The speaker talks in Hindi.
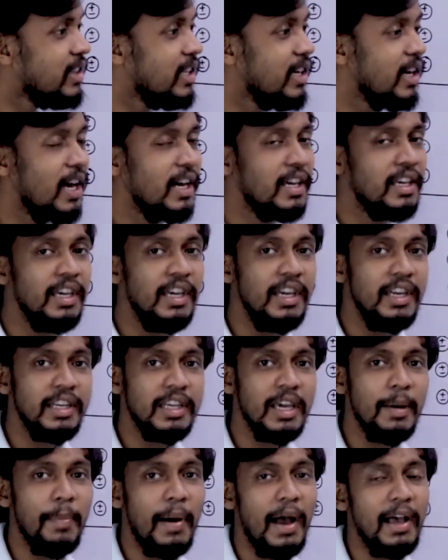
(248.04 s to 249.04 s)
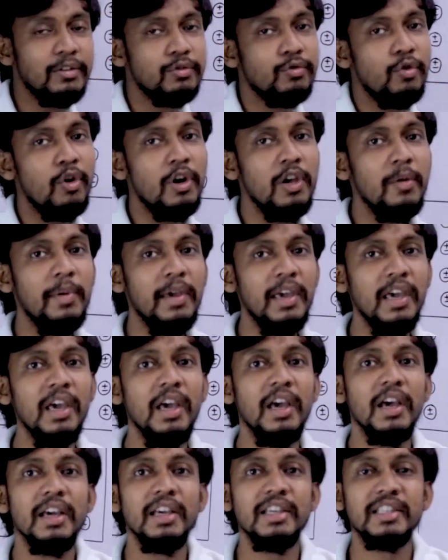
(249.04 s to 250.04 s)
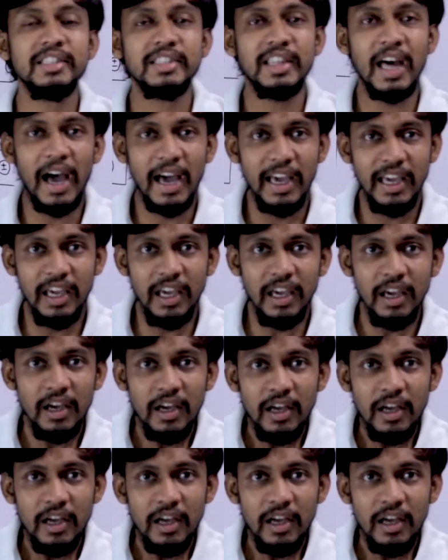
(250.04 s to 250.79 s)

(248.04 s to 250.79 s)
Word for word: हैं कि इनके पास कोई भी स्थायी